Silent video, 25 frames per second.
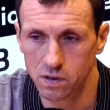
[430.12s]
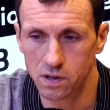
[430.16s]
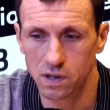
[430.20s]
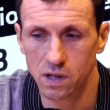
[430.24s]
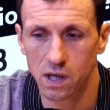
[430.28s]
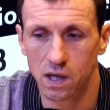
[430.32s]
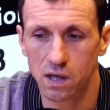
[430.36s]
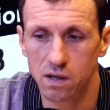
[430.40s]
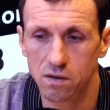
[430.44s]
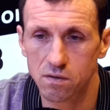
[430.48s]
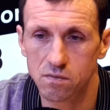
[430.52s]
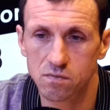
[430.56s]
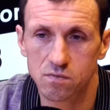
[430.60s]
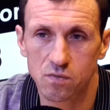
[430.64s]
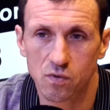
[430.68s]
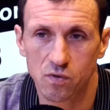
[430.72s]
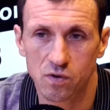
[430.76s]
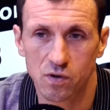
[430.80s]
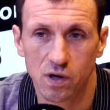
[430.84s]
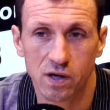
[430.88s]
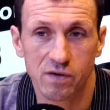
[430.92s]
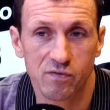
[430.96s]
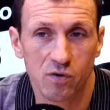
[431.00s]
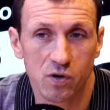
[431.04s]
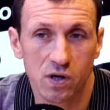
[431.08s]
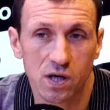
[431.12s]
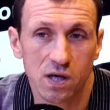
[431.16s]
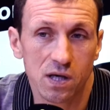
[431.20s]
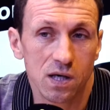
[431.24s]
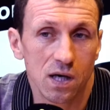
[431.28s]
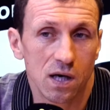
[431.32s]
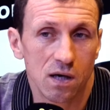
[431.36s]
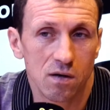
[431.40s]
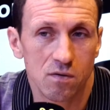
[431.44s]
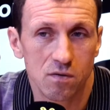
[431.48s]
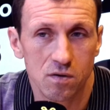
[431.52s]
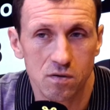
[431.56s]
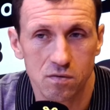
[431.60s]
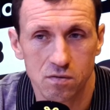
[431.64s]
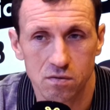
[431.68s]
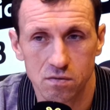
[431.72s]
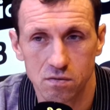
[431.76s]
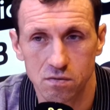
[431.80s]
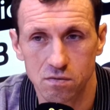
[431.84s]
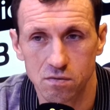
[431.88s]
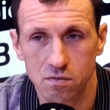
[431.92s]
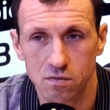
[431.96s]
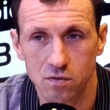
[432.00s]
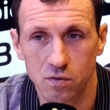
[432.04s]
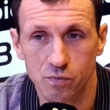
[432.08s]
il on l'a évoqué, il y a le,
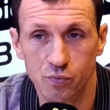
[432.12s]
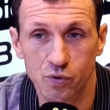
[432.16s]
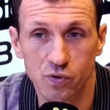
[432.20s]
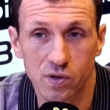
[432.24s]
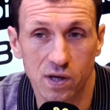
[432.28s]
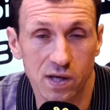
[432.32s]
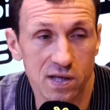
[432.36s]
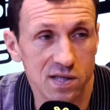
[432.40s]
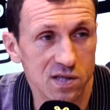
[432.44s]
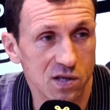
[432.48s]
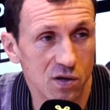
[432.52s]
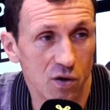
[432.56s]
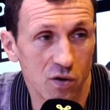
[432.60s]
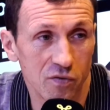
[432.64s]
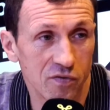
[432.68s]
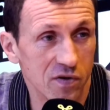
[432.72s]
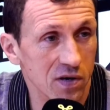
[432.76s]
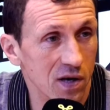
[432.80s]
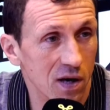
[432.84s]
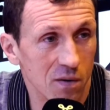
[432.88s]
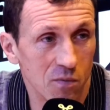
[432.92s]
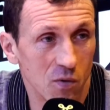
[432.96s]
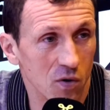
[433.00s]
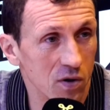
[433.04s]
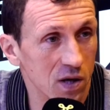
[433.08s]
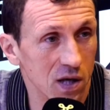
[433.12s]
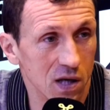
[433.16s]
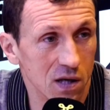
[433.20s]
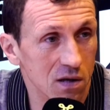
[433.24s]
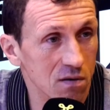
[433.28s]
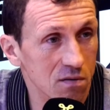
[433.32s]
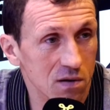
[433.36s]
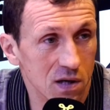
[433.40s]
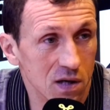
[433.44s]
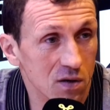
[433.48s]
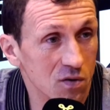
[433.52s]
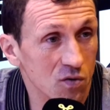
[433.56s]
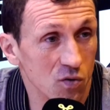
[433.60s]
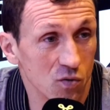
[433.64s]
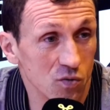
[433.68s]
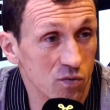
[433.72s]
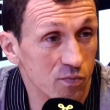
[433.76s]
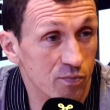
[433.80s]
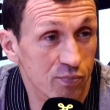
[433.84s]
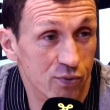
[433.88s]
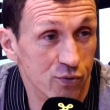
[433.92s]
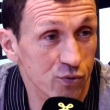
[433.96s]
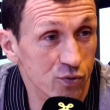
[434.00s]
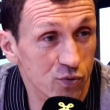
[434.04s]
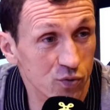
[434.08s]
but à l'extérieur finalement qui, compte
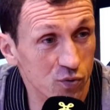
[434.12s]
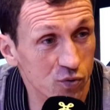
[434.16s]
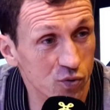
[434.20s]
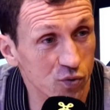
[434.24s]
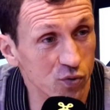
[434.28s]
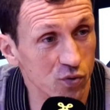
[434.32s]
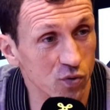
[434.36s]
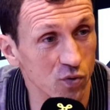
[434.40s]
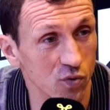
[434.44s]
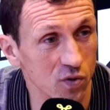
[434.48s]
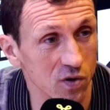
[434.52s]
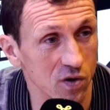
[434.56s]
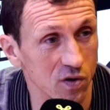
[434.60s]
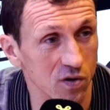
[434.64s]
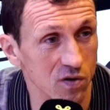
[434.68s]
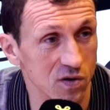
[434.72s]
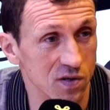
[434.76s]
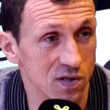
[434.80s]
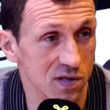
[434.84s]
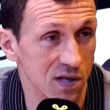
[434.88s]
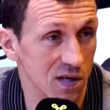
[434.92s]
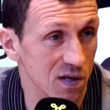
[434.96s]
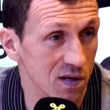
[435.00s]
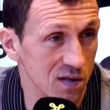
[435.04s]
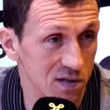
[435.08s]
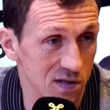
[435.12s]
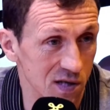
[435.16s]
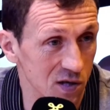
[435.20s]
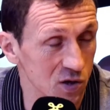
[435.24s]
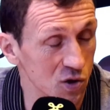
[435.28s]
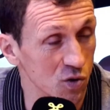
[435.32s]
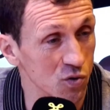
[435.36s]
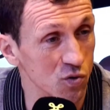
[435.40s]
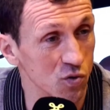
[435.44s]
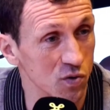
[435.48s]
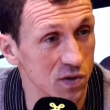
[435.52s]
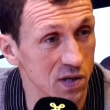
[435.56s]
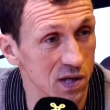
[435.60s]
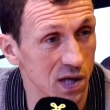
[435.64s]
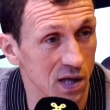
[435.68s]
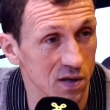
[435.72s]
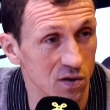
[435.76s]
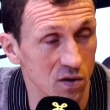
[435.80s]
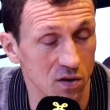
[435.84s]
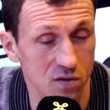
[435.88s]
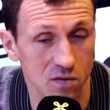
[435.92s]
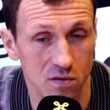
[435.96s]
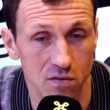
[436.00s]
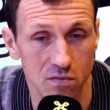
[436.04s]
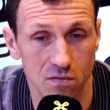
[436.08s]
plus du tout, donc ça, ça change aussi la
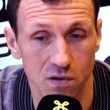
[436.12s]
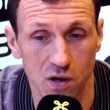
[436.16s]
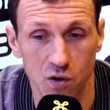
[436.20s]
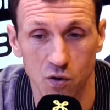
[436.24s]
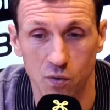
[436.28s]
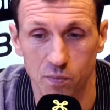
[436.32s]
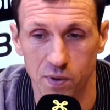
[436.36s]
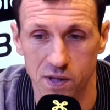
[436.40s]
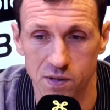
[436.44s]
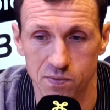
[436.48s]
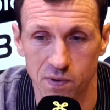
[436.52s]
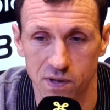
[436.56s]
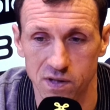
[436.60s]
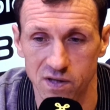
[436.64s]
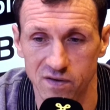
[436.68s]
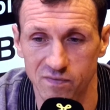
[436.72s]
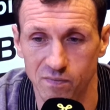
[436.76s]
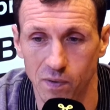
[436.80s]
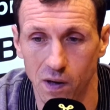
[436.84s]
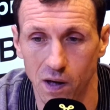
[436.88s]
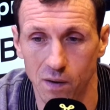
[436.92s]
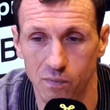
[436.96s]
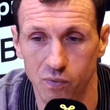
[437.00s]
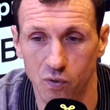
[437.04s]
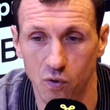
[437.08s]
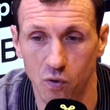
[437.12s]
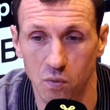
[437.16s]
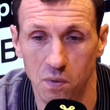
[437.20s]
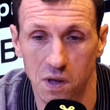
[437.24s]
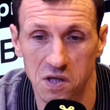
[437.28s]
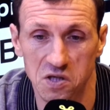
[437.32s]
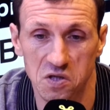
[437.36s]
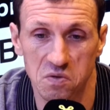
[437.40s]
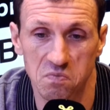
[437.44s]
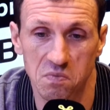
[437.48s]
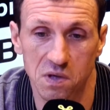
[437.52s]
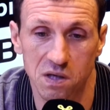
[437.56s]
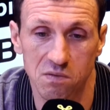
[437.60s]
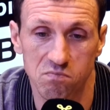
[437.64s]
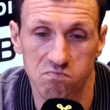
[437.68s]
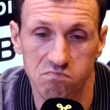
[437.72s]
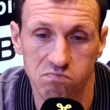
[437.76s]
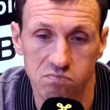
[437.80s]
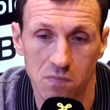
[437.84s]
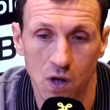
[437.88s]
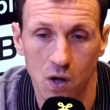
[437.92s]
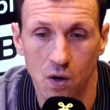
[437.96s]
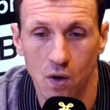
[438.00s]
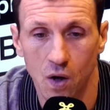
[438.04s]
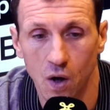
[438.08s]
donne et nos perspectives par rapport au match. Mais
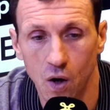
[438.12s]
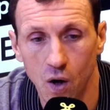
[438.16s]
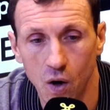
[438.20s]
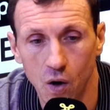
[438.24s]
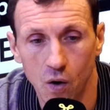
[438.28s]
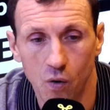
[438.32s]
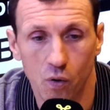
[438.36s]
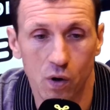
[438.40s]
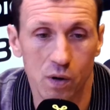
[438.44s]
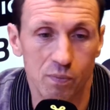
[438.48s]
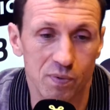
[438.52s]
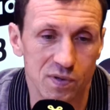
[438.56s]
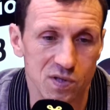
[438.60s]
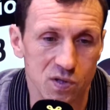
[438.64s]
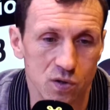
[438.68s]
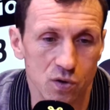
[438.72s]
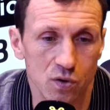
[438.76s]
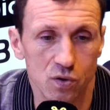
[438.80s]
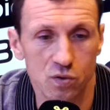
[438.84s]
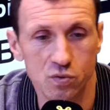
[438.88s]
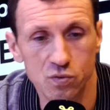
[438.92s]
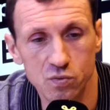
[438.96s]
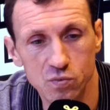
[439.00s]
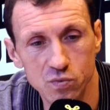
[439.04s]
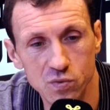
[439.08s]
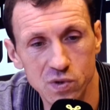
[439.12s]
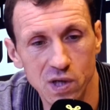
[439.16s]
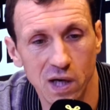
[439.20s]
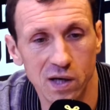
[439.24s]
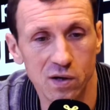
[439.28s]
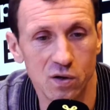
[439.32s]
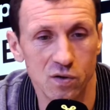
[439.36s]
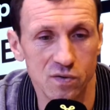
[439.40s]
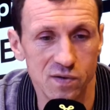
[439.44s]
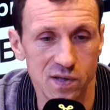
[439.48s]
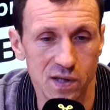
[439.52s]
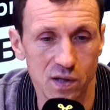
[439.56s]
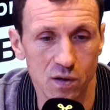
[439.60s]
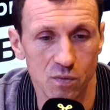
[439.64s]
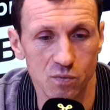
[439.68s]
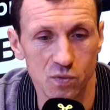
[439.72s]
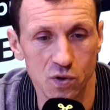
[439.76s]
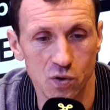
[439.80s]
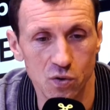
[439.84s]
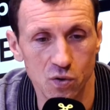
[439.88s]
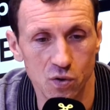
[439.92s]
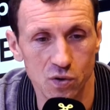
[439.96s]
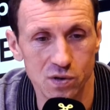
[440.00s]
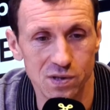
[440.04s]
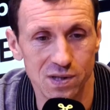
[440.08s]
oui, parce que d'un côté comme
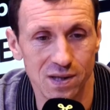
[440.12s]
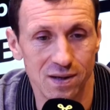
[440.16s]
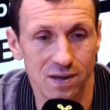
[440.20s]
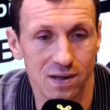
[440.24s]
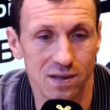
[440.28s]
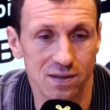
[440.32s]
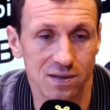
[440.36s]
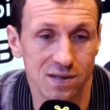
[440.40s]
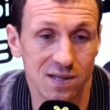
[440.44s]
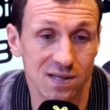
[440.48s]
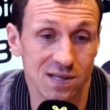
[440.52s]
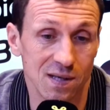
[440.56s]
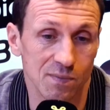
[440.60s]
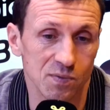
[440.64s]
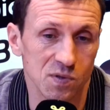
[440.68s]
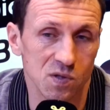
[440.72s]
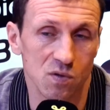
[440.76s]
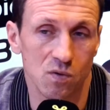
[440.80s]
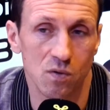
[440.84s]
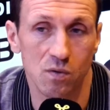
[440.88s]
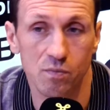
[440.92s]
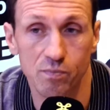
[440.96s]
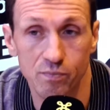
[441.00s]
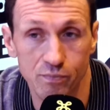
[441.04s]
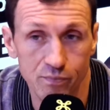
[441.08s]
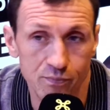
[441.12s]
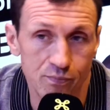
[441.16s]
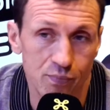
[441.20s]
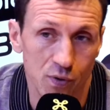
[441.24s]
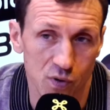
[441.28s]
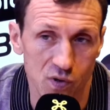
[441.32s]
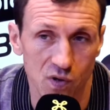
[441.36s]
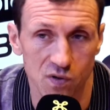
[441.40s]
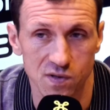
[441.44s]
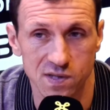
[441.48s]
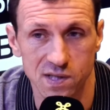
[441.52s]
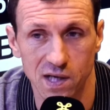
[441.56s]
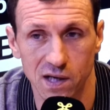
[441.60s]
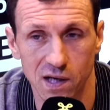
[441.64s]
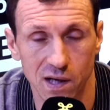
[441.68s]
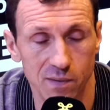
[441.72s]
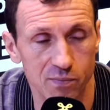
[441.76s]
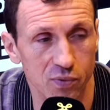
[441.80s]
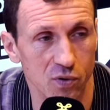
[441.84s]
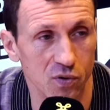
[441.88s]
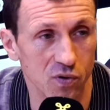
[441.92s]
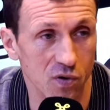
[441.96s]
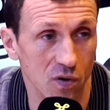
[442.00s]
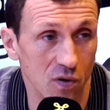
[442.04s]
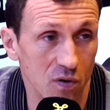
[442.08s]
de l'autre, il y a des absents potentiels
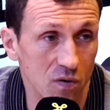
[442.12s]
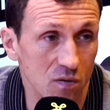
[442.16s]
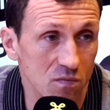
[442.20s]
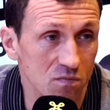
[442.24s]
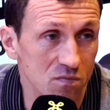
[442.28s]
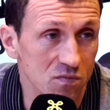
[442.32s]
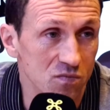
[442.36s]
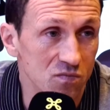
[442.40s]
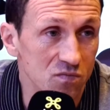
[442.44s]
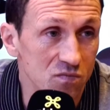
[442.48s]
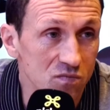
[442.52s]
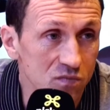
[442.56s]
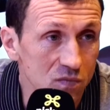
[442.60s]
importants.